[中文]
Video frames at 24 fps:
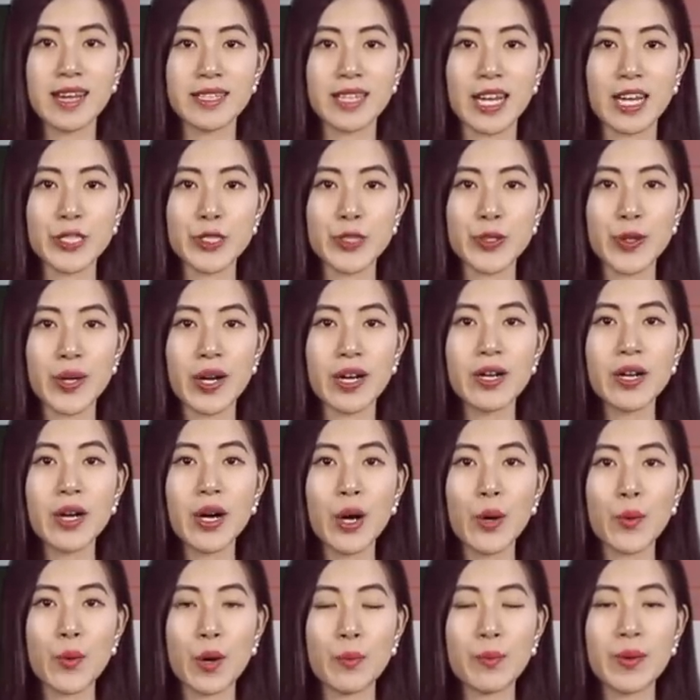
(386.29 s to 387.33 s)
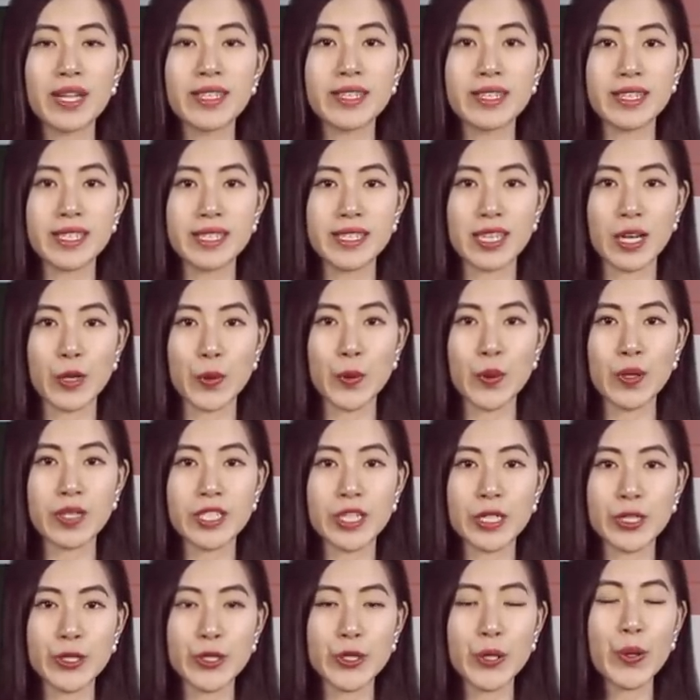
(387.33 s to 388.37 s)
他说：“我们理解过
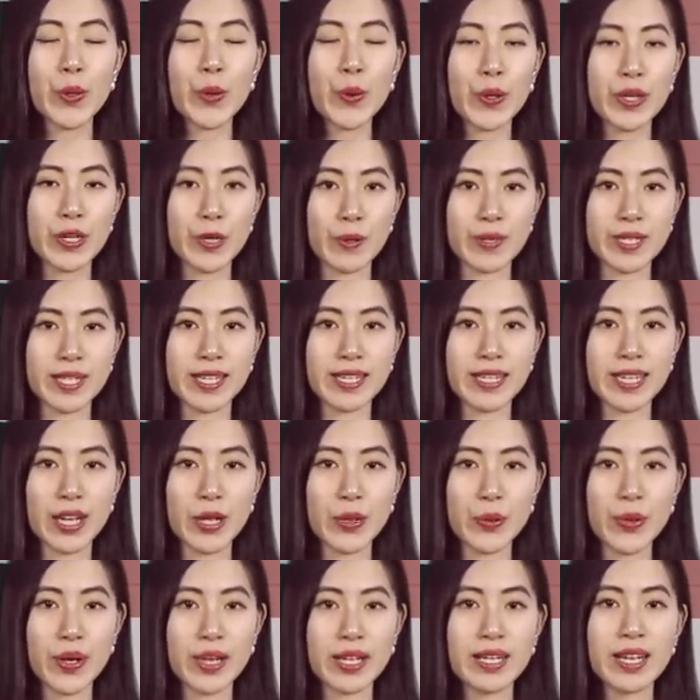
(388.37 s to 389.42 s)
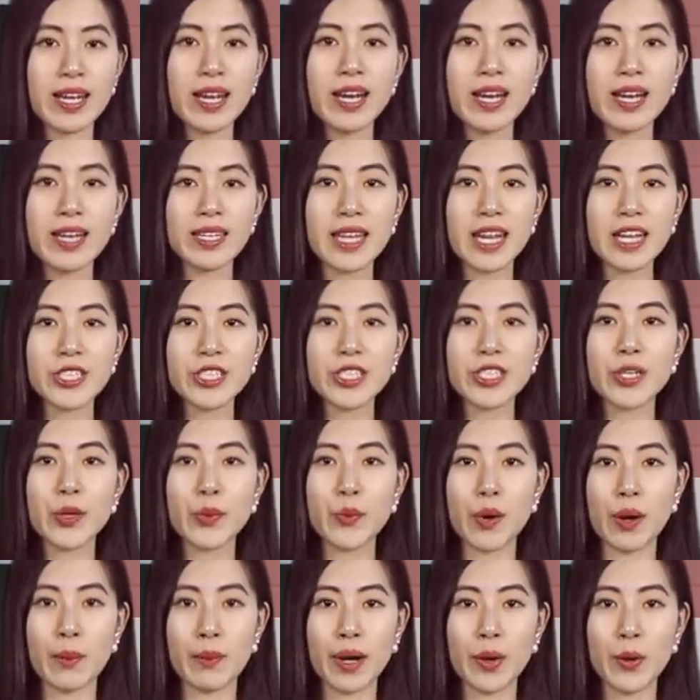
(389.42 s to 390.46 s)
程中会有些言论，但是
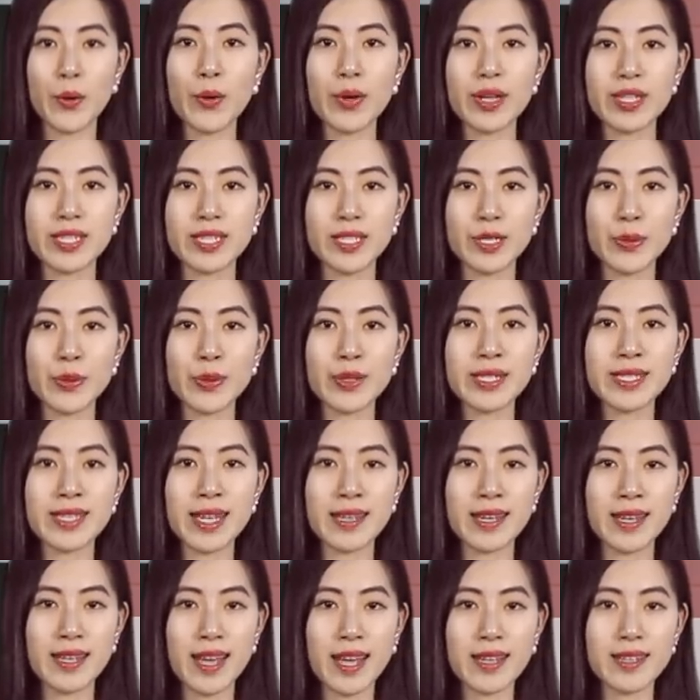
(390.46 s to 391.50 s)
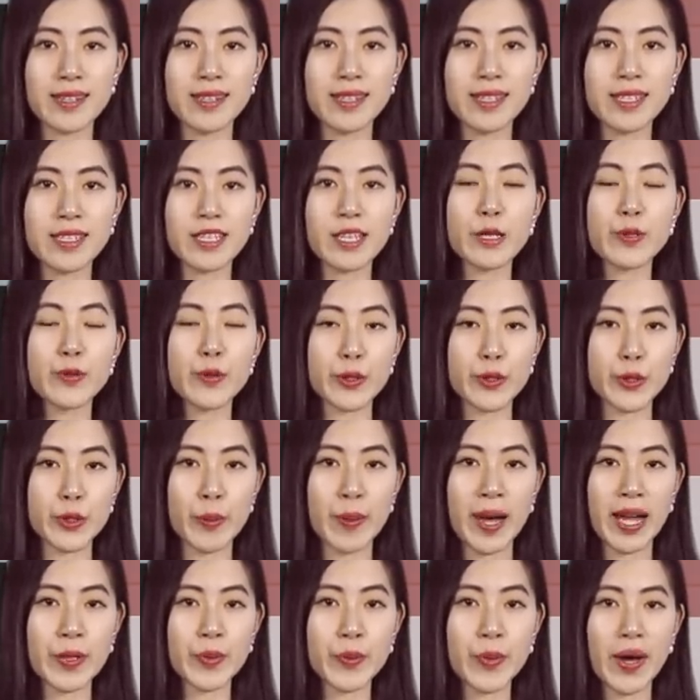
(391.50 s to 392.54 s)
我们会基于加拿大的利益做出
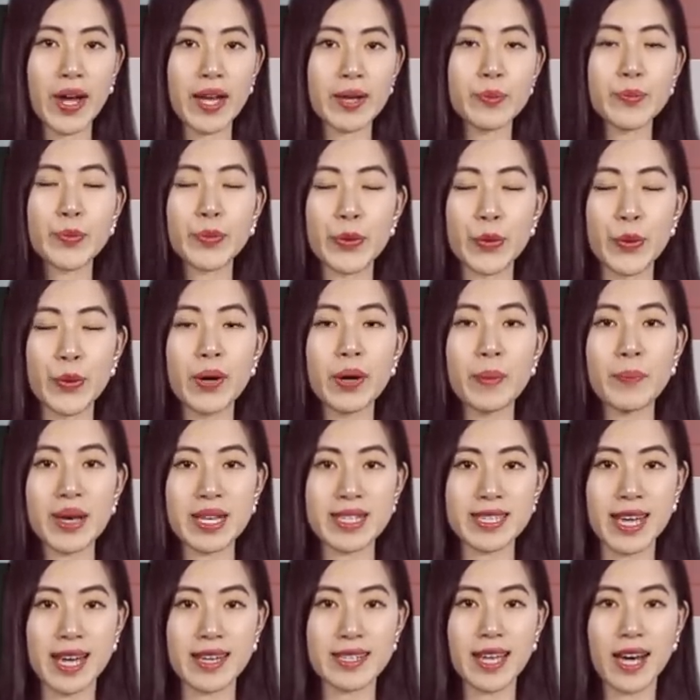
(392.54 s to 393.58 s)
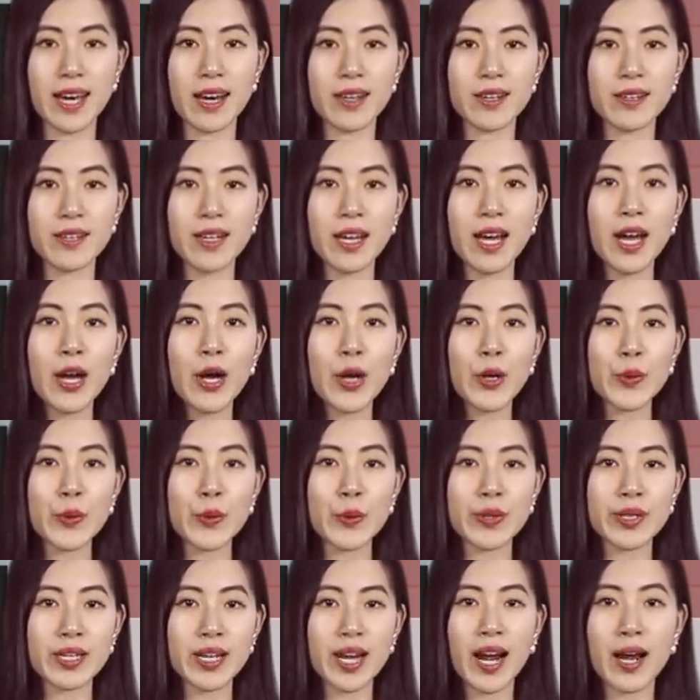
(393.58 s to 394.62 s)
判断，不会被吓到。”
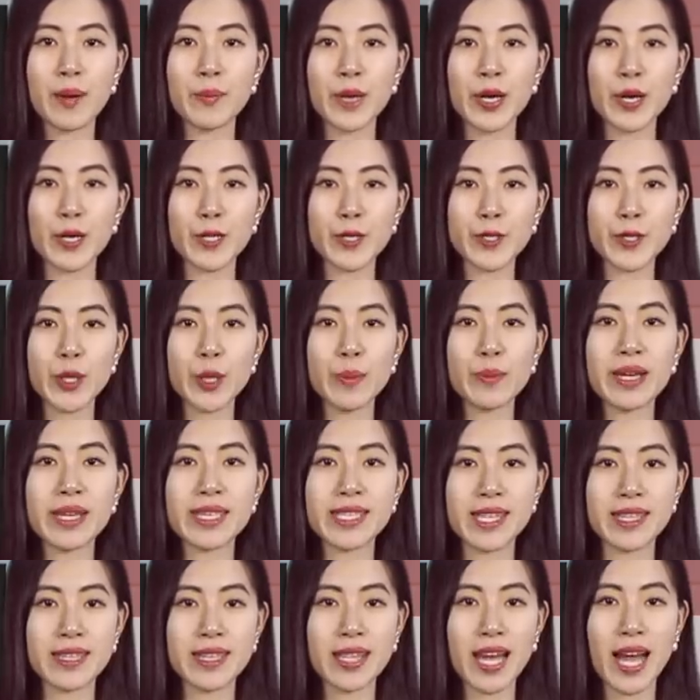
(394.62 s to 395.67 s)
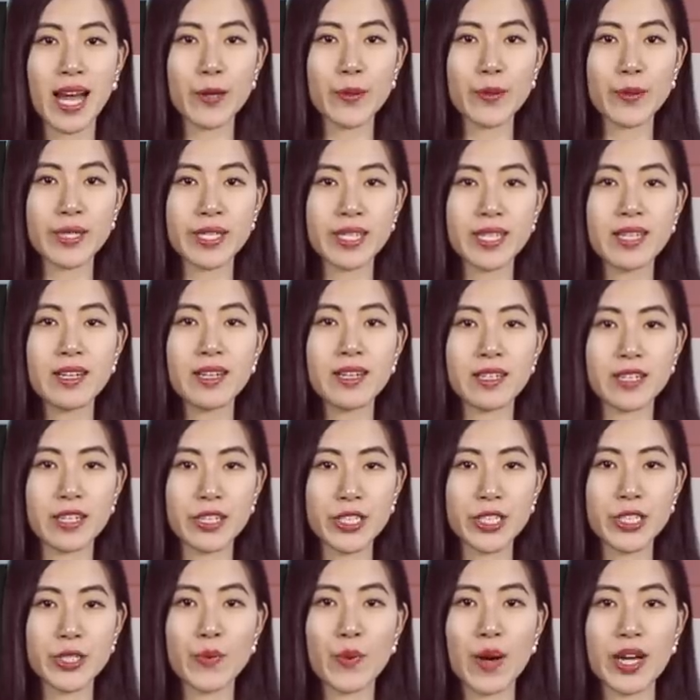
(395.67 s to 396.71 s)
古德尔没有说明加拿大预期
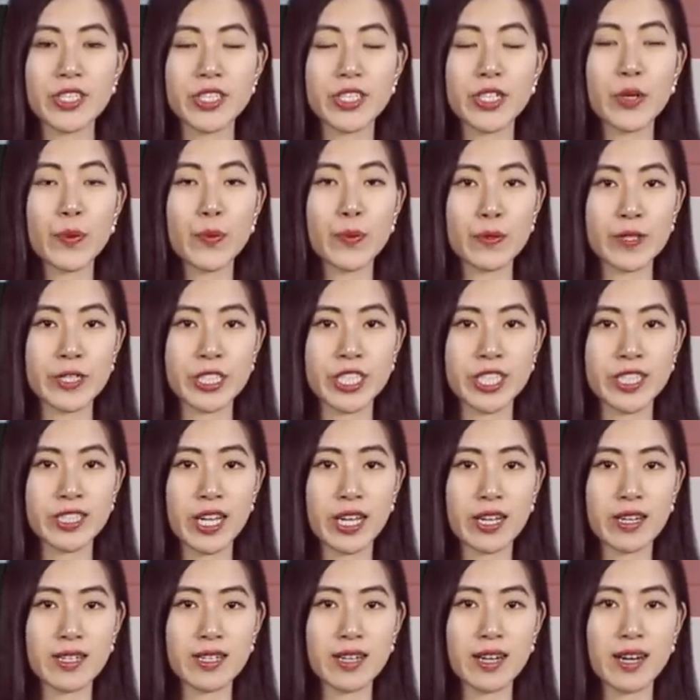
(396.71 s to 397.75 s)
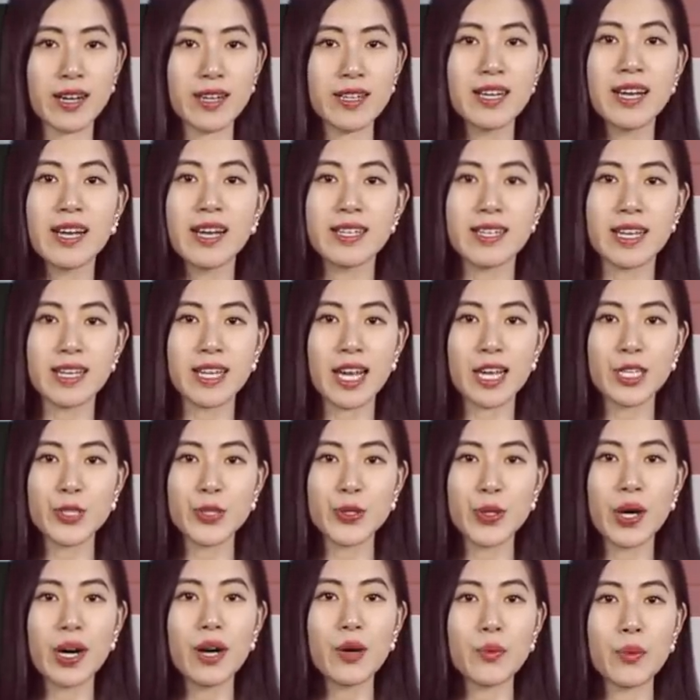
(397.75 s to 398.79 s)
何时完成五 G 审核，但他
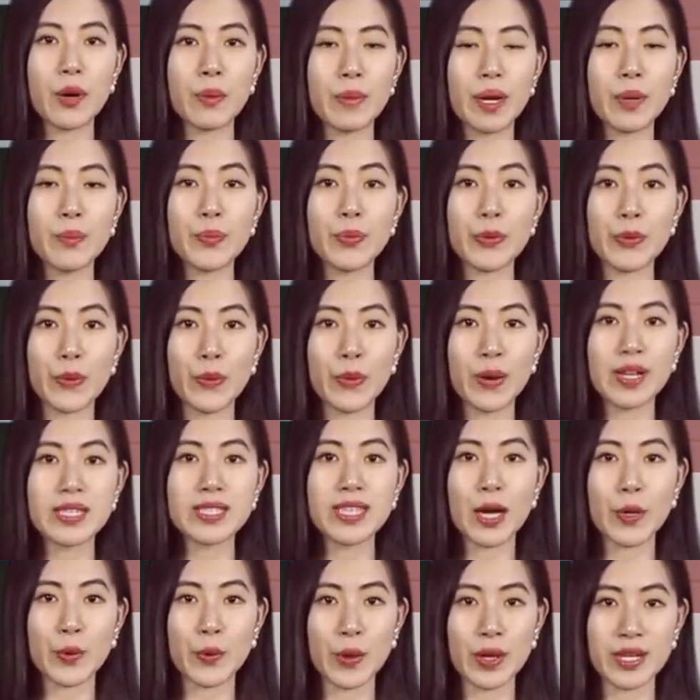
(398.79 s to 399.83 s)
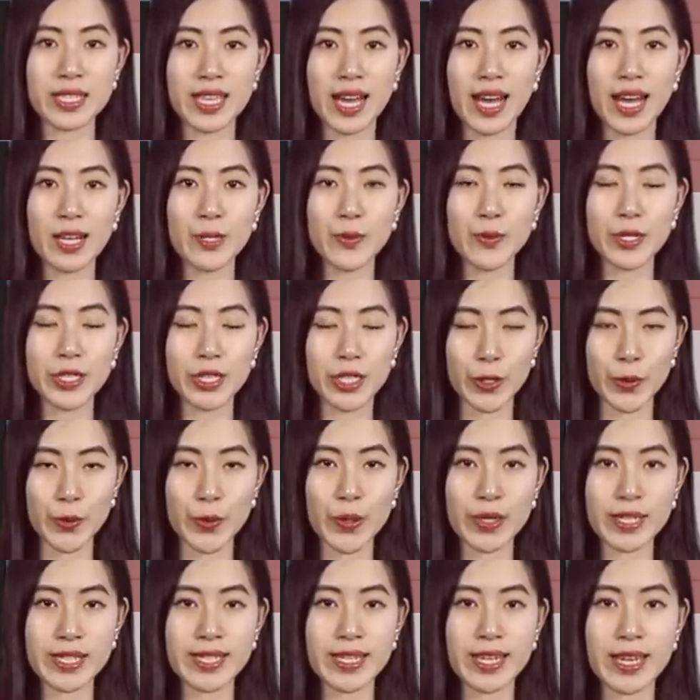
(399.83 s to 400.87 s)
说：“我们不会在国家安全上
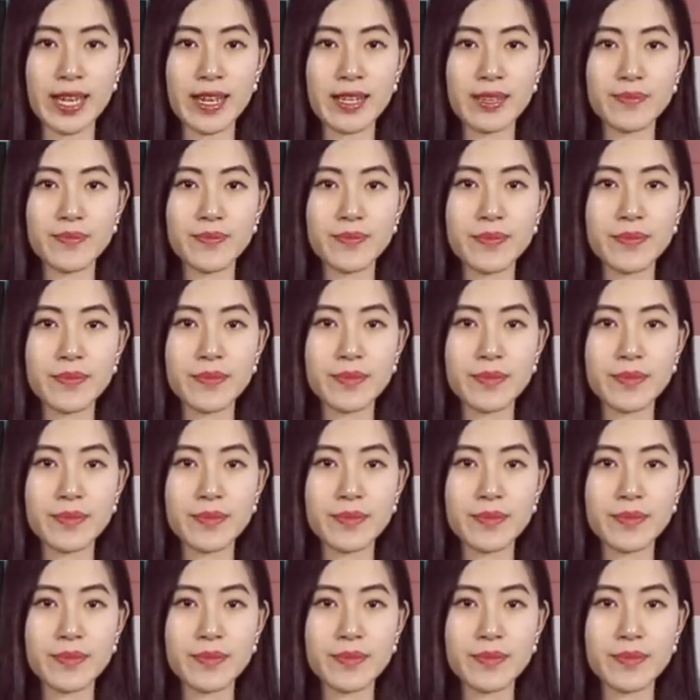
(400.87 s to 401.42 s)
妥协。”